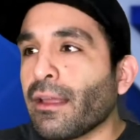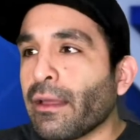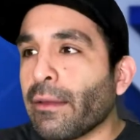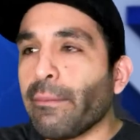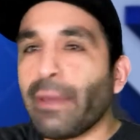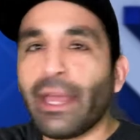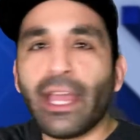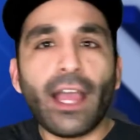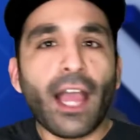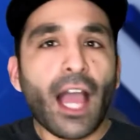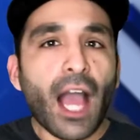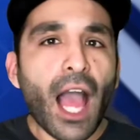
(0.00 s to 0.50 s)

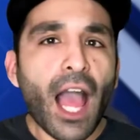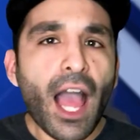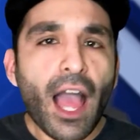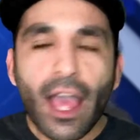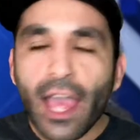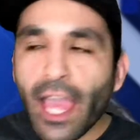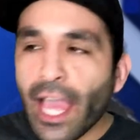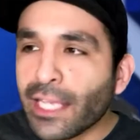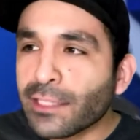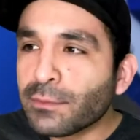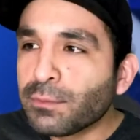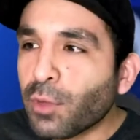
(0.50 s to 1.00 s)
ve,
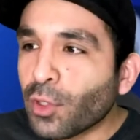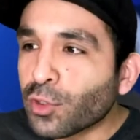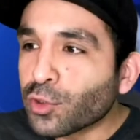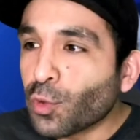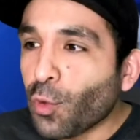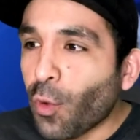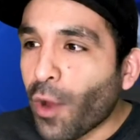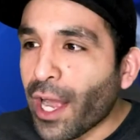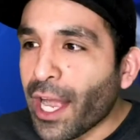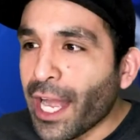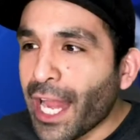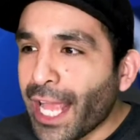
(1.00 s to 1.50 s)
ah, Xbox
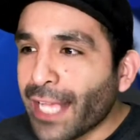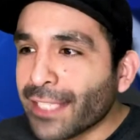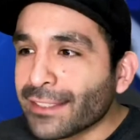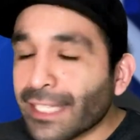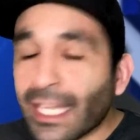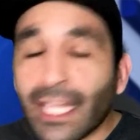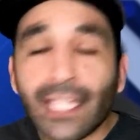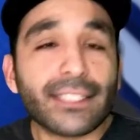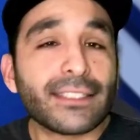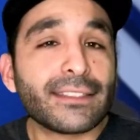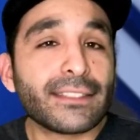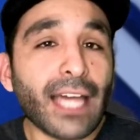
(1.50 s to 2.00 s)
One X
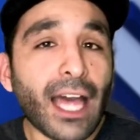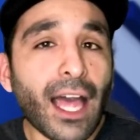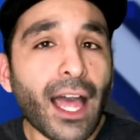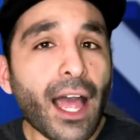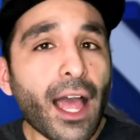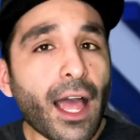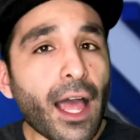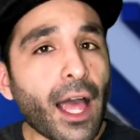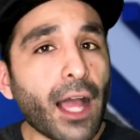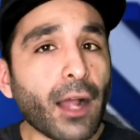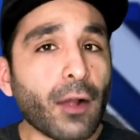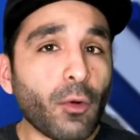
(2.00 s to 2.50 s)

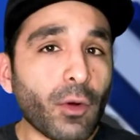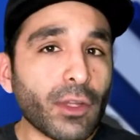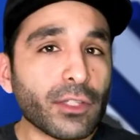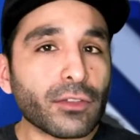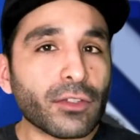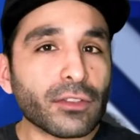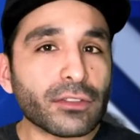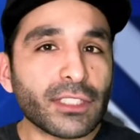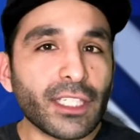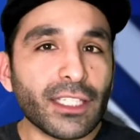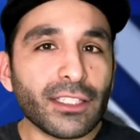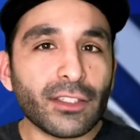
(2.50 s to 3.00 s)
está a
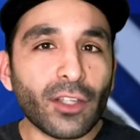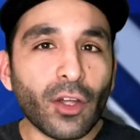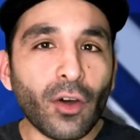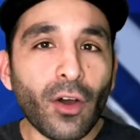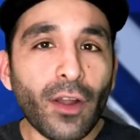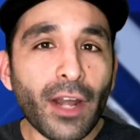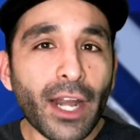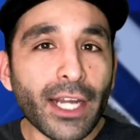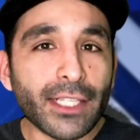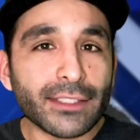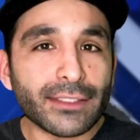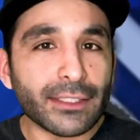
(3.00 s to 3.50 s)
400
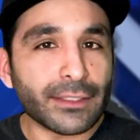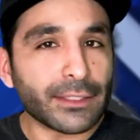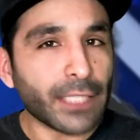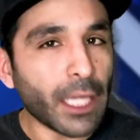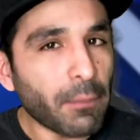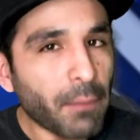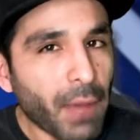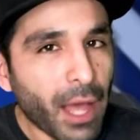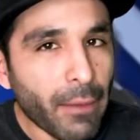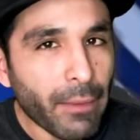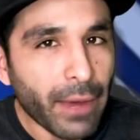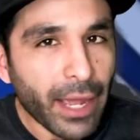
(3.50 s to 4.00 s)
dólares, está
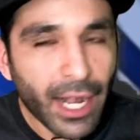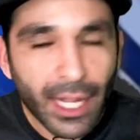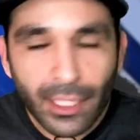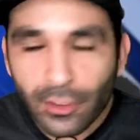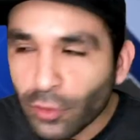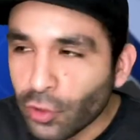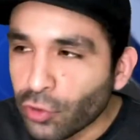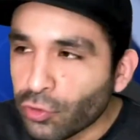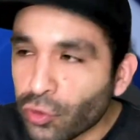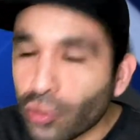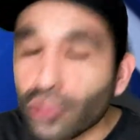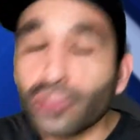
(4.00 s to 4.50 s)
más
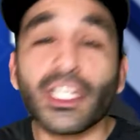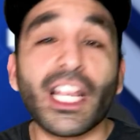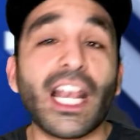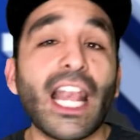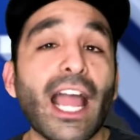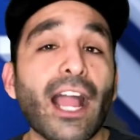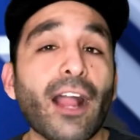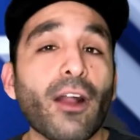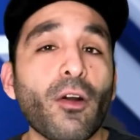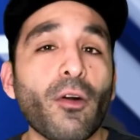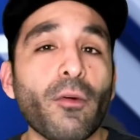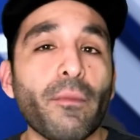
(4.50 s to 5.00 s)
barato, entonces
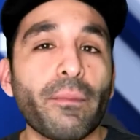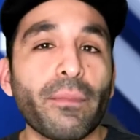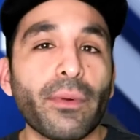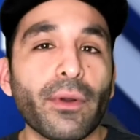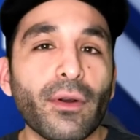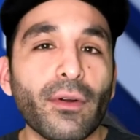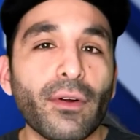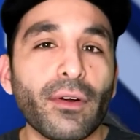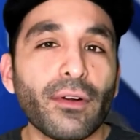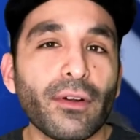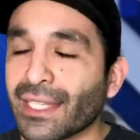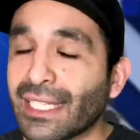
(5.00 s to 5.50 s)
la
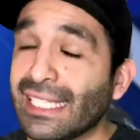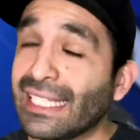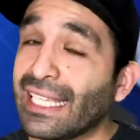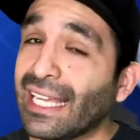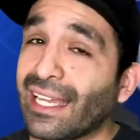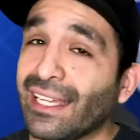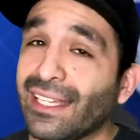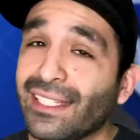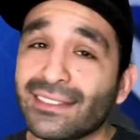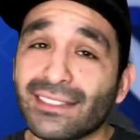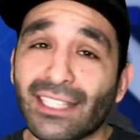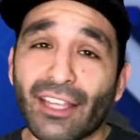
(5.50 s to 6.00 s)
compro. Y
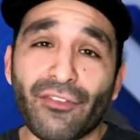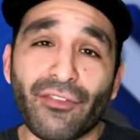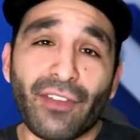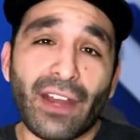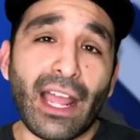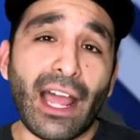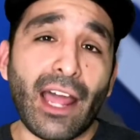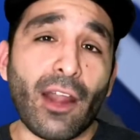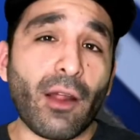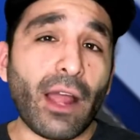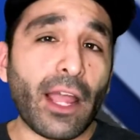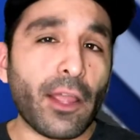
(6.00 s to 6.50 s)
ahí se
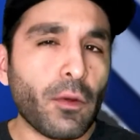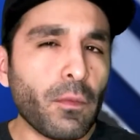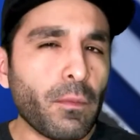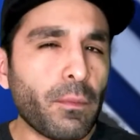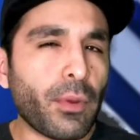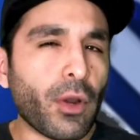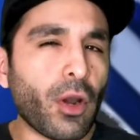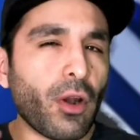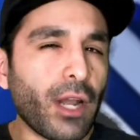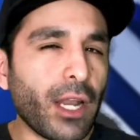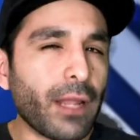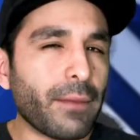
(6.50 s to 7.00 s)
frearon, hay un
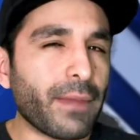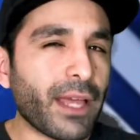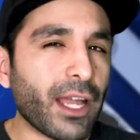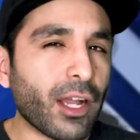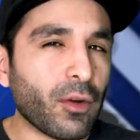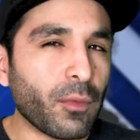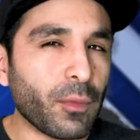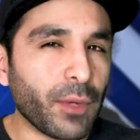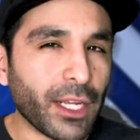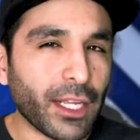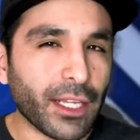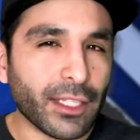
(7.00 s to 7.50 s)
problema de
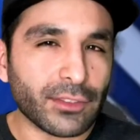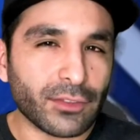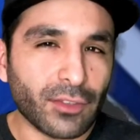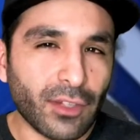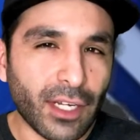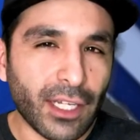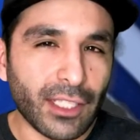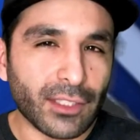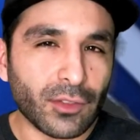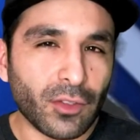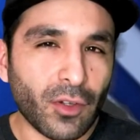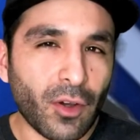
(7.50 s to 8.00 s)

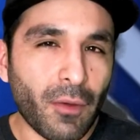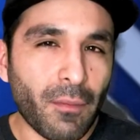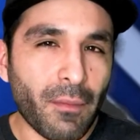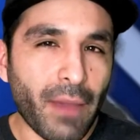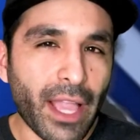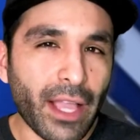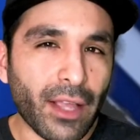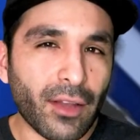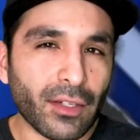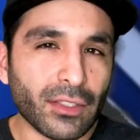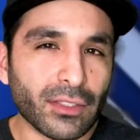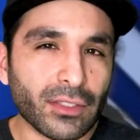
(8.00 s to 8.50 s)
comunicación que tuvo
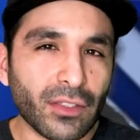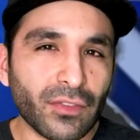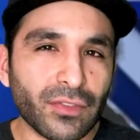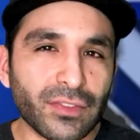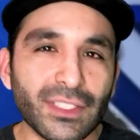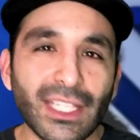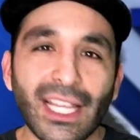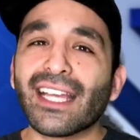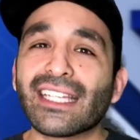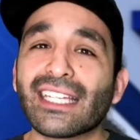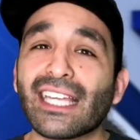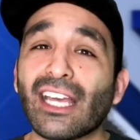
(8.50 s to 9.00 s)
Microsoft
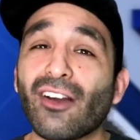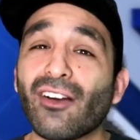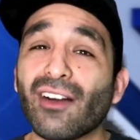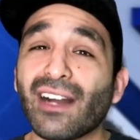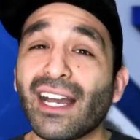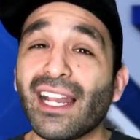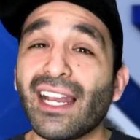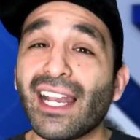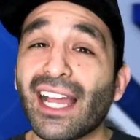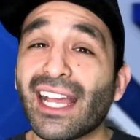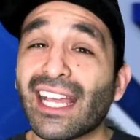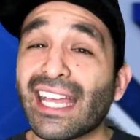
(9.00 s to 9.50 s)
que
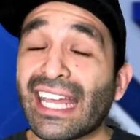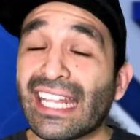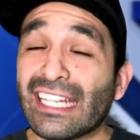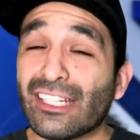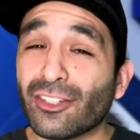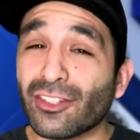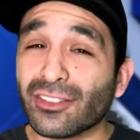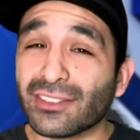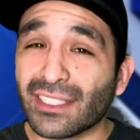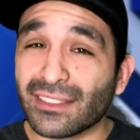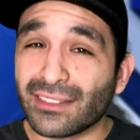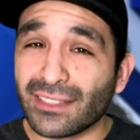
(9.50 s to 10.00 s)
ojalá que
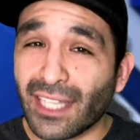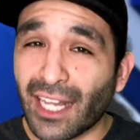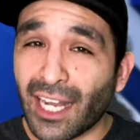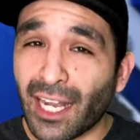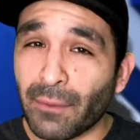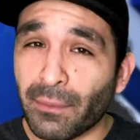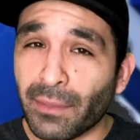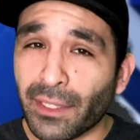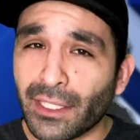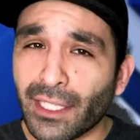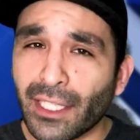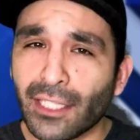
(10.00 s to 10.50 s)
no se siga
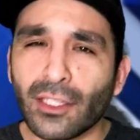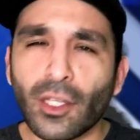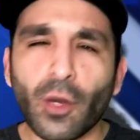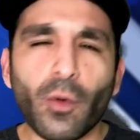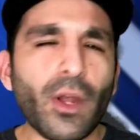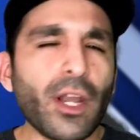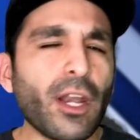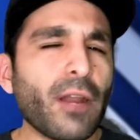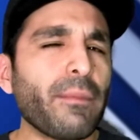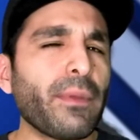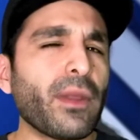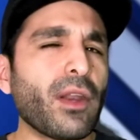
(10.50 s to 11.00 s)
repitiendo,
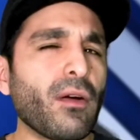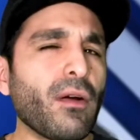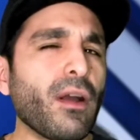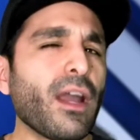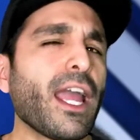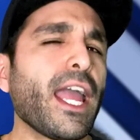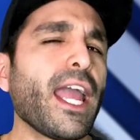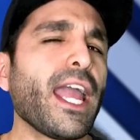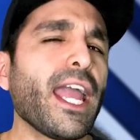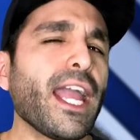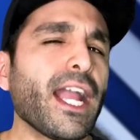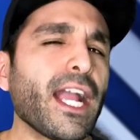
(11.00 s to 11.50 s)
bueno, pero
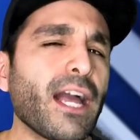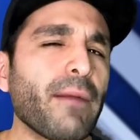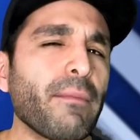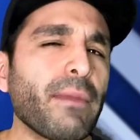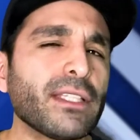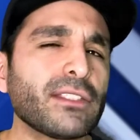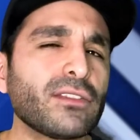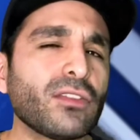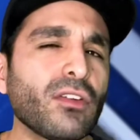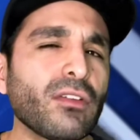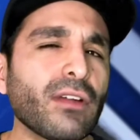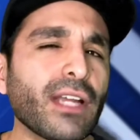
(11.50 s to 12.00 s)
en
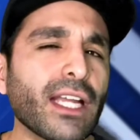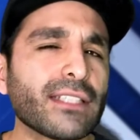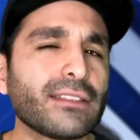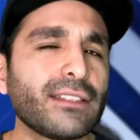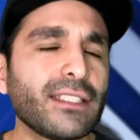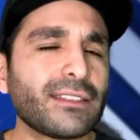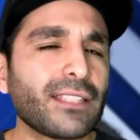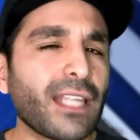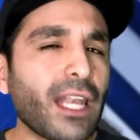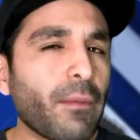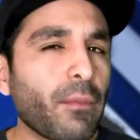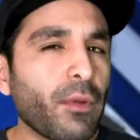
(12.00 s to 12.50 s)
Amazon
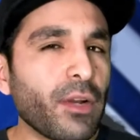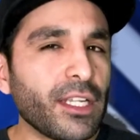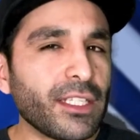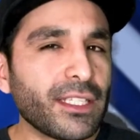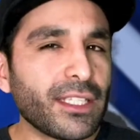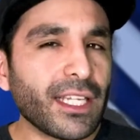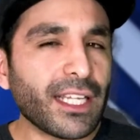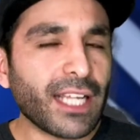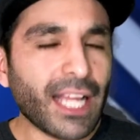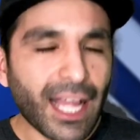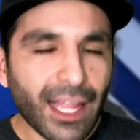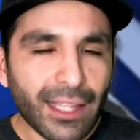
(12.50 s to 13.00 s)
existe la
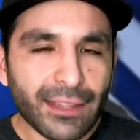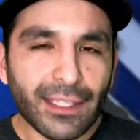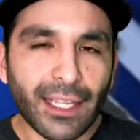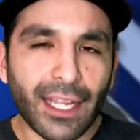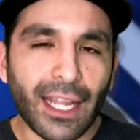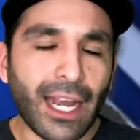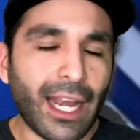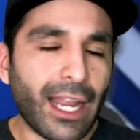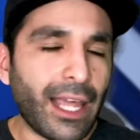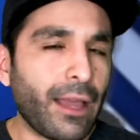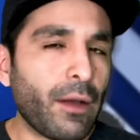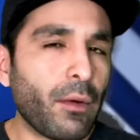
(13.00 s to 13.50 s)
política
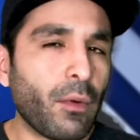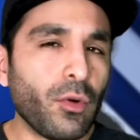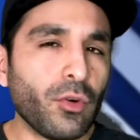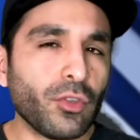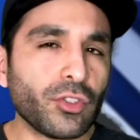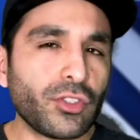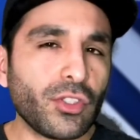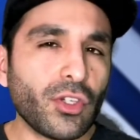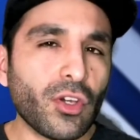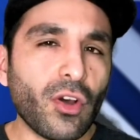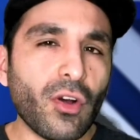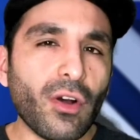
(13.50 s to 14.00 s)
de la
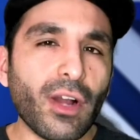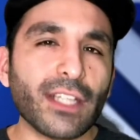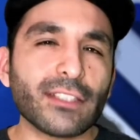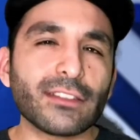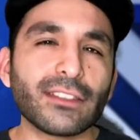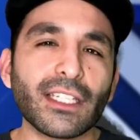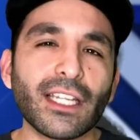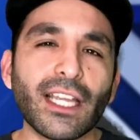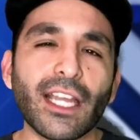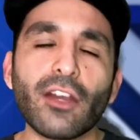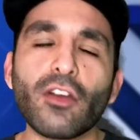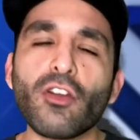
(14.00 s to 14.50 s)
evolución,
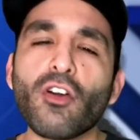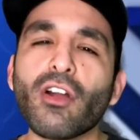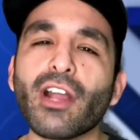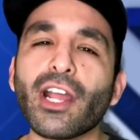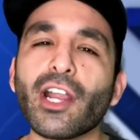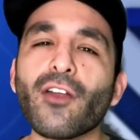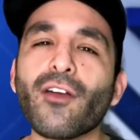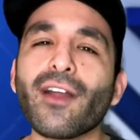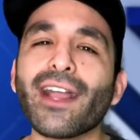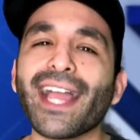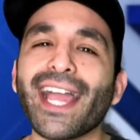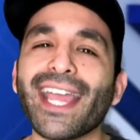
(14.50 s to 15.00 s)
así que no
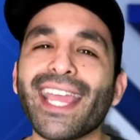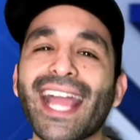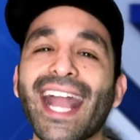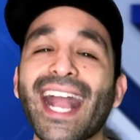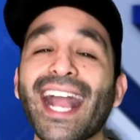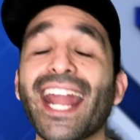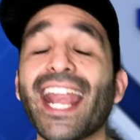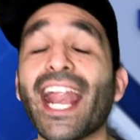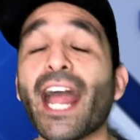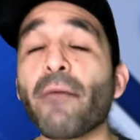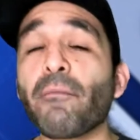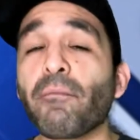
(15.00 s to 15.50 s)
creo que haya
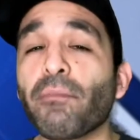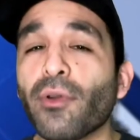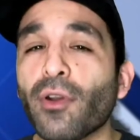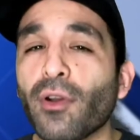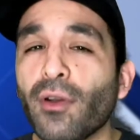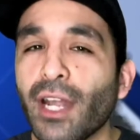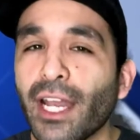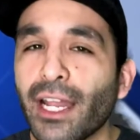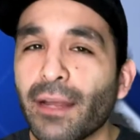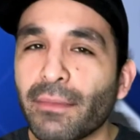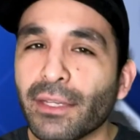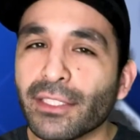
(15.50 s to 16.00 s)
gran
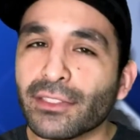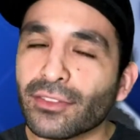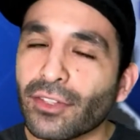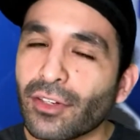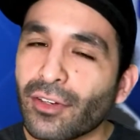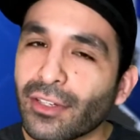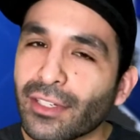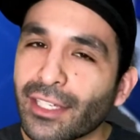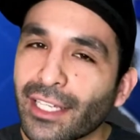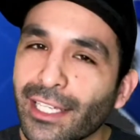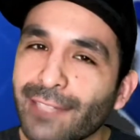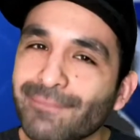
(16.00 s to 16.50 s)
problema,
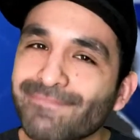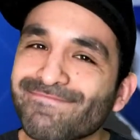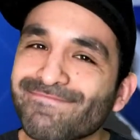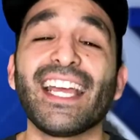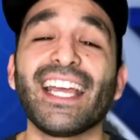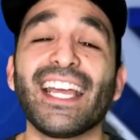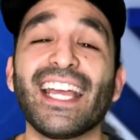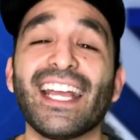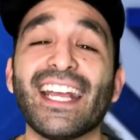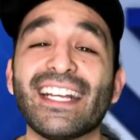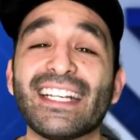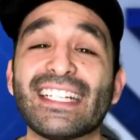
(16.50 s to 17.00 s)
solo que
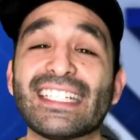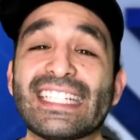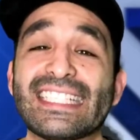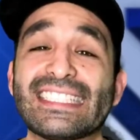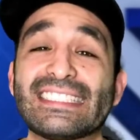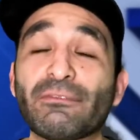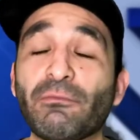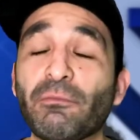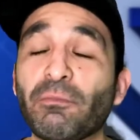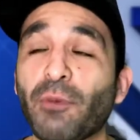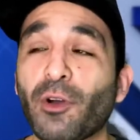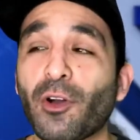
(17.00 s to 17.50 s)

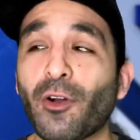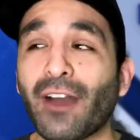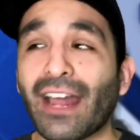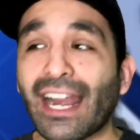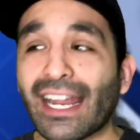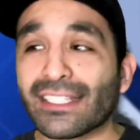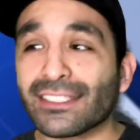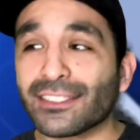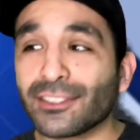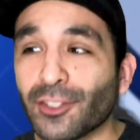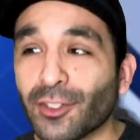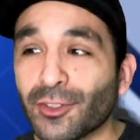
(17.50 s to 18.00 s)
es un poco
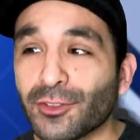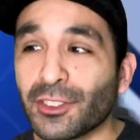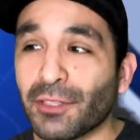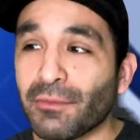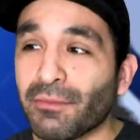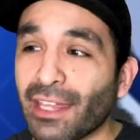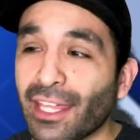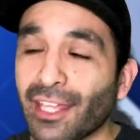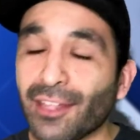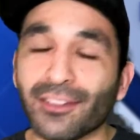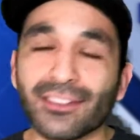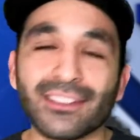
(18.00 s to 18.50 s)
gracioso y
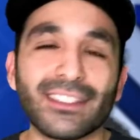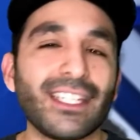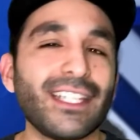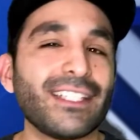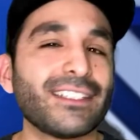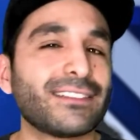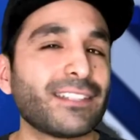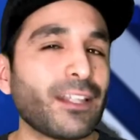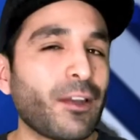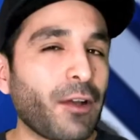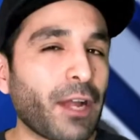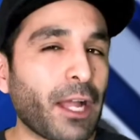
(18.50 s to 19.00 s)
medio
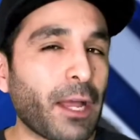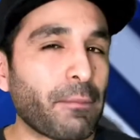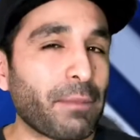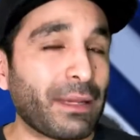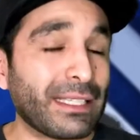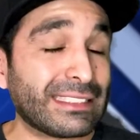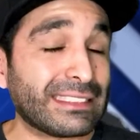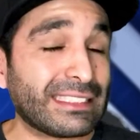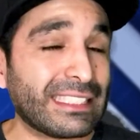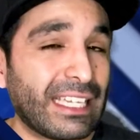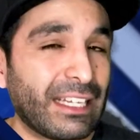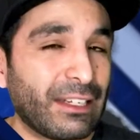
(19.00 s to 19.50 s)
triste lo que ha
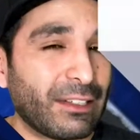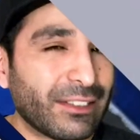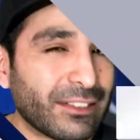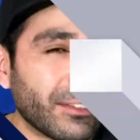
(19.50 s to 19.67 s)
pasado.